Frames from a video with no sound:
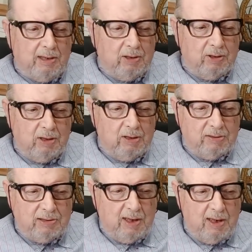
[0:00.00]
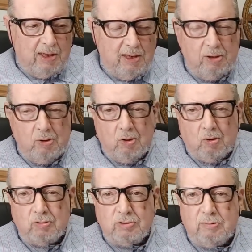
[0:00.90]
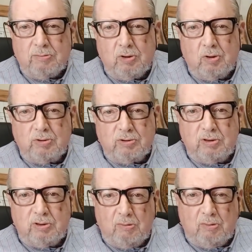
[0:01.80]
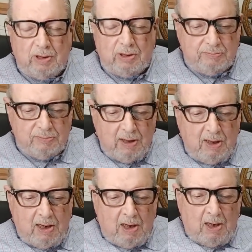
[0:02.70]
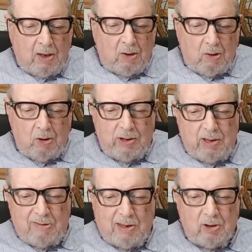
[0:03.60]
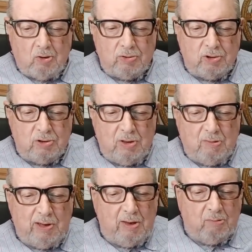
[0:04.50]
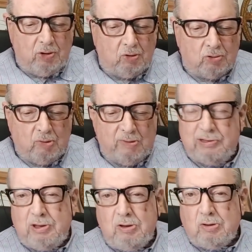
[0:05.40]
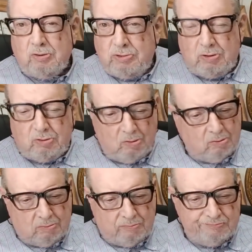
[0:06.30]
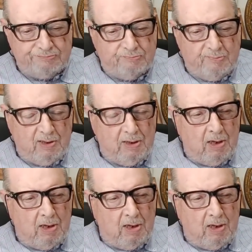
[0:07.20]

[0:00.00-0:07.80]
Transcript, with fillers: Que eh, ya he leído los conceptos de conciencia moral. Hoy hablar de conciencia moral es muy controvertido, ¿no es cierto? ¿Mm?